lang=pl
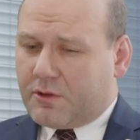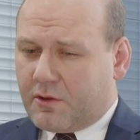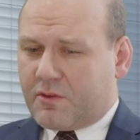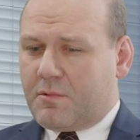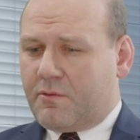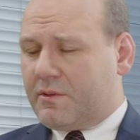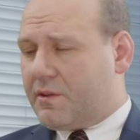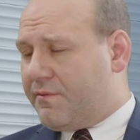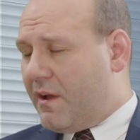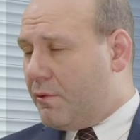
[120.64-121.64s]
te rozmowy
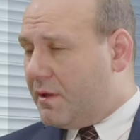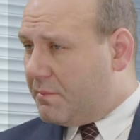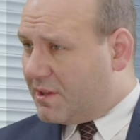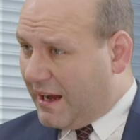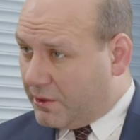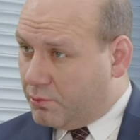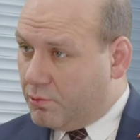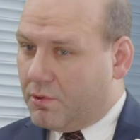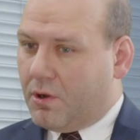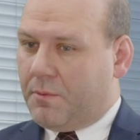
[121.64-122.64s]
trwały tak
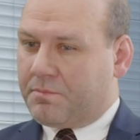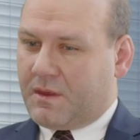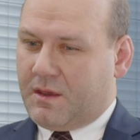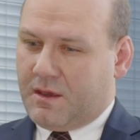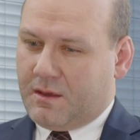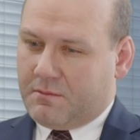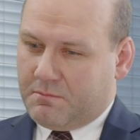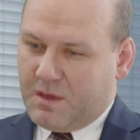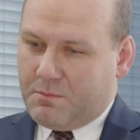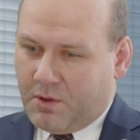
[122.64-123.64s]
długo, e,
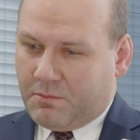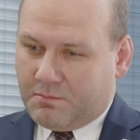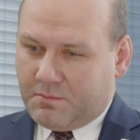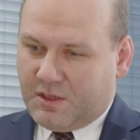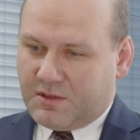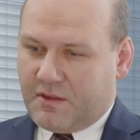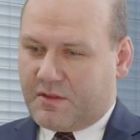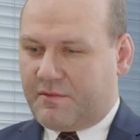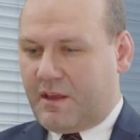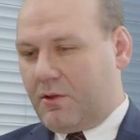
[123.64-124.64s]
mimo
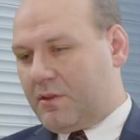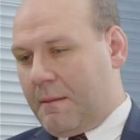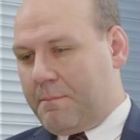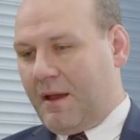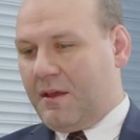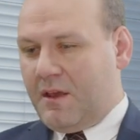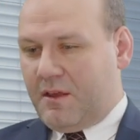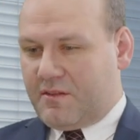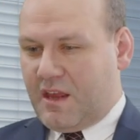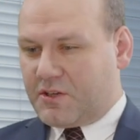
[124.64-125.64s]
intensywnego tempa
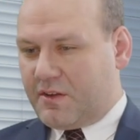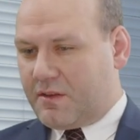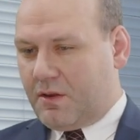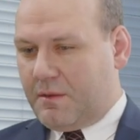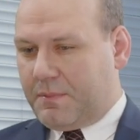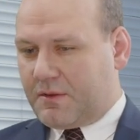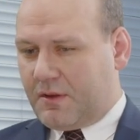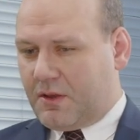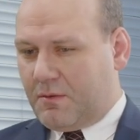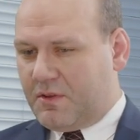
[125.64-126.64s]
z naszej strony, po
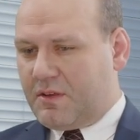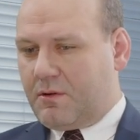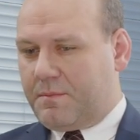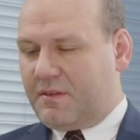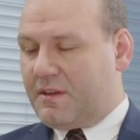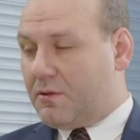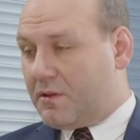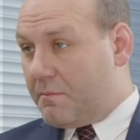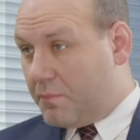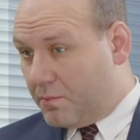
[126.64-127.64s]
stronie Komisji Europejskiej to
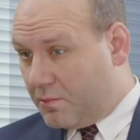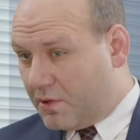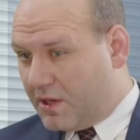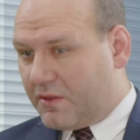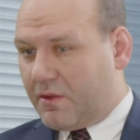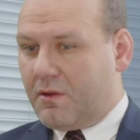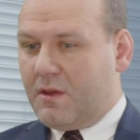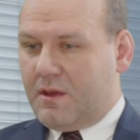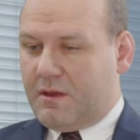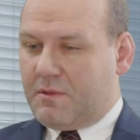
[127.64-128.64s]
tempo było nieco
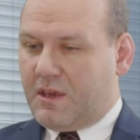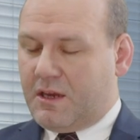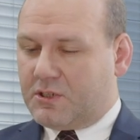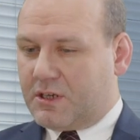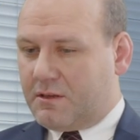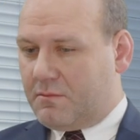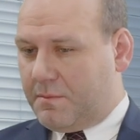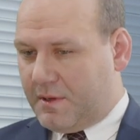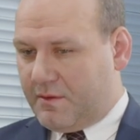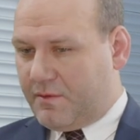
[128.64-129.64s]
mniejsze,
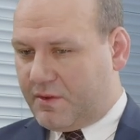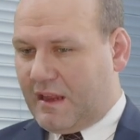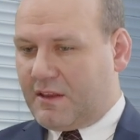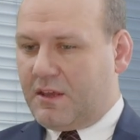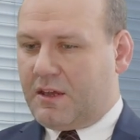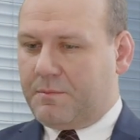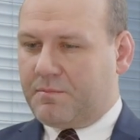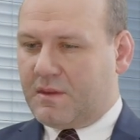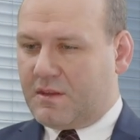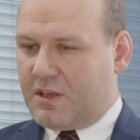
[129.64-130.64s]
dopiero w ostatnich
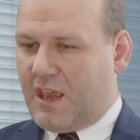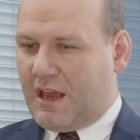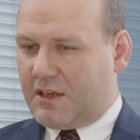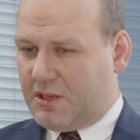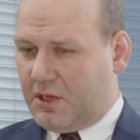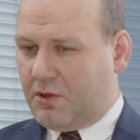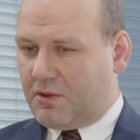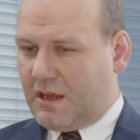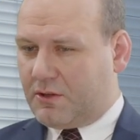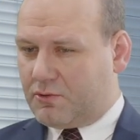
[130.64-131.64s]
dniach i
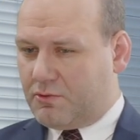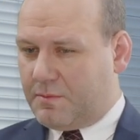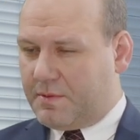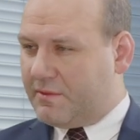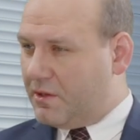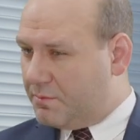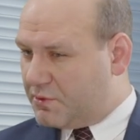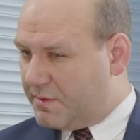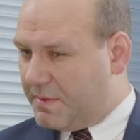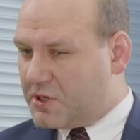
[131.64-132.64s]
tygodniach doszło do pewnego
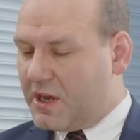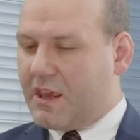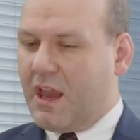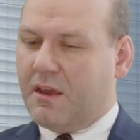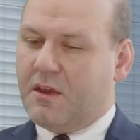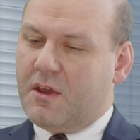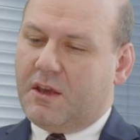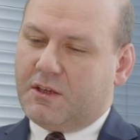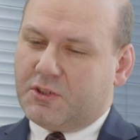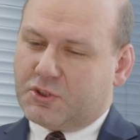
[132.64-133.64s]
przyspieszenia,
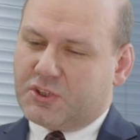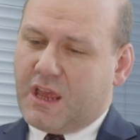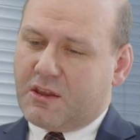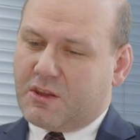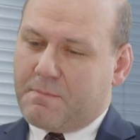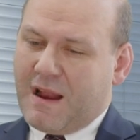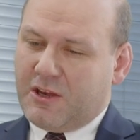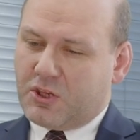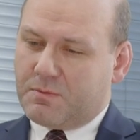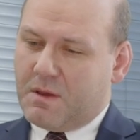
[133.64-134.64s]
e, że
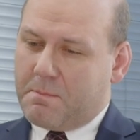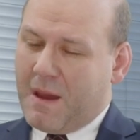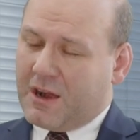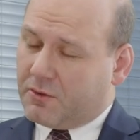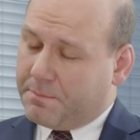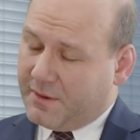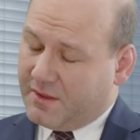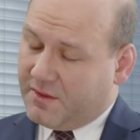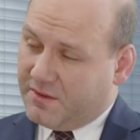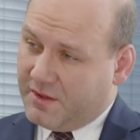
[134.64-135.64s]
dbaliśmy bardzo
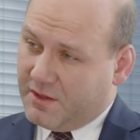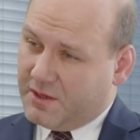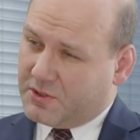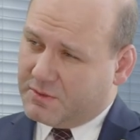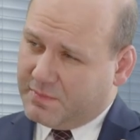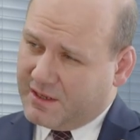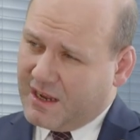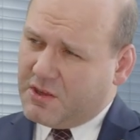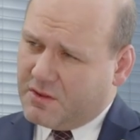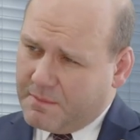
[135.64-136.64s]
precyzyjnie, żeby
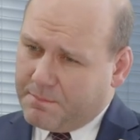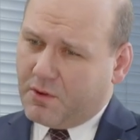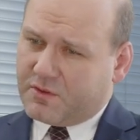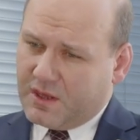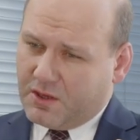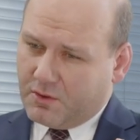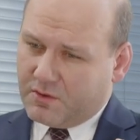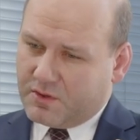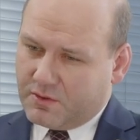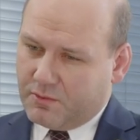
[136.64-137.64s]
granice polskiej
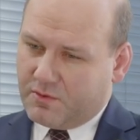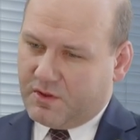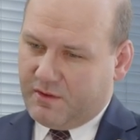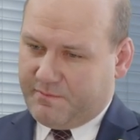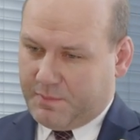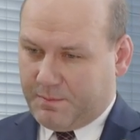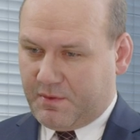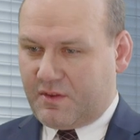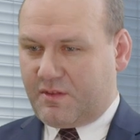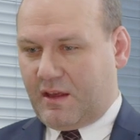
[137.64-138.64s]
konstytucji w
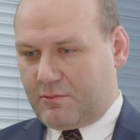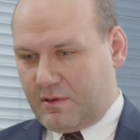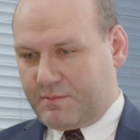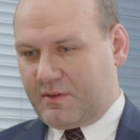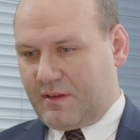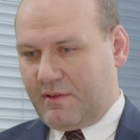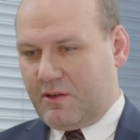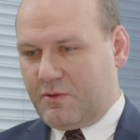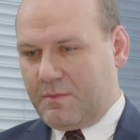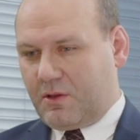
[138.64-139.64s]
propozycjach, które
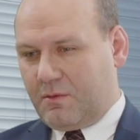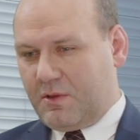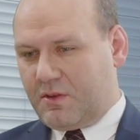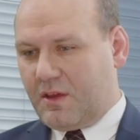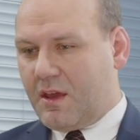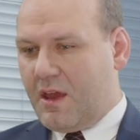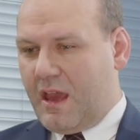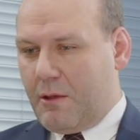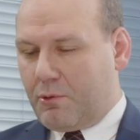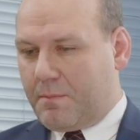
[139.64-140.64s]
przedstawialiśmy Komisji
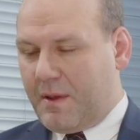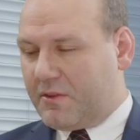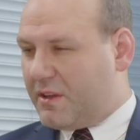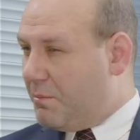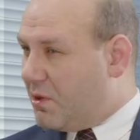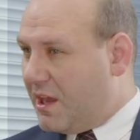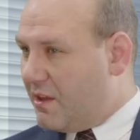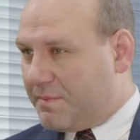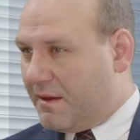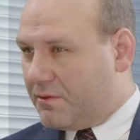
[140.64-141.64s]
Europejskiej, bo nie
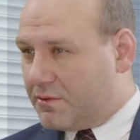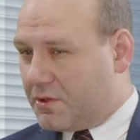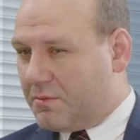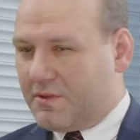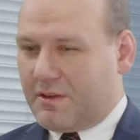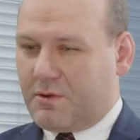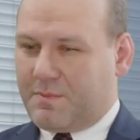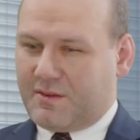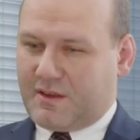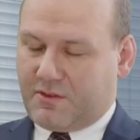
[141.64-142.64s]
jest prawdą, że Komisja
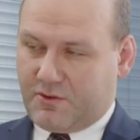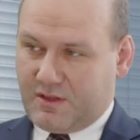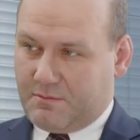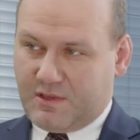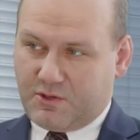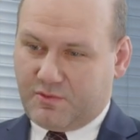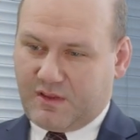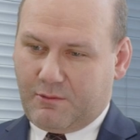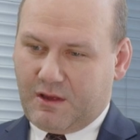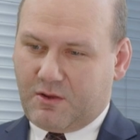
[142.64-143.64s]
Europejska coś nam
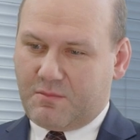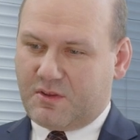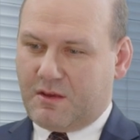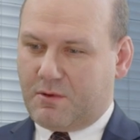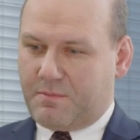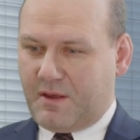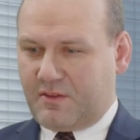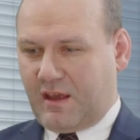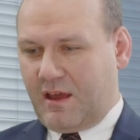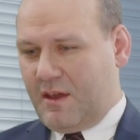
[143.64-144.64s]
narzucała, Komisja Europejska